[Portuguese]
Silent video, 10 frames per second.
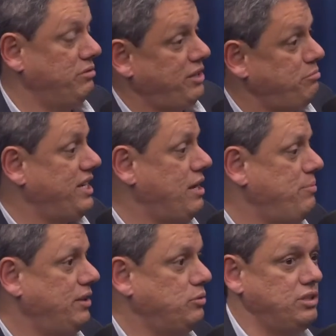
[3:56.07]
ter que brigar
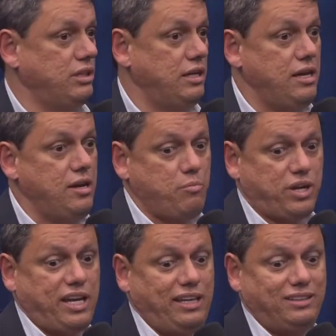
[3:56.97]
pela adulta.
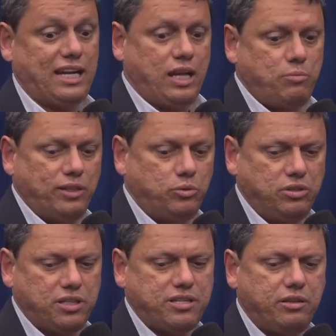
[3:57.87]
Porque entrar numa
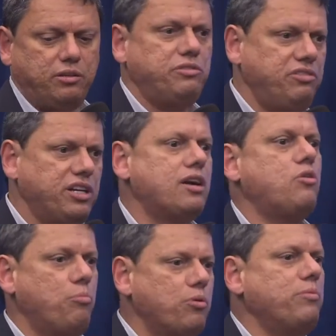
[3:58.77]
adulta significa
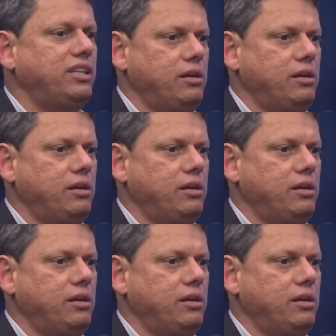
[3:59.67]
comprometer o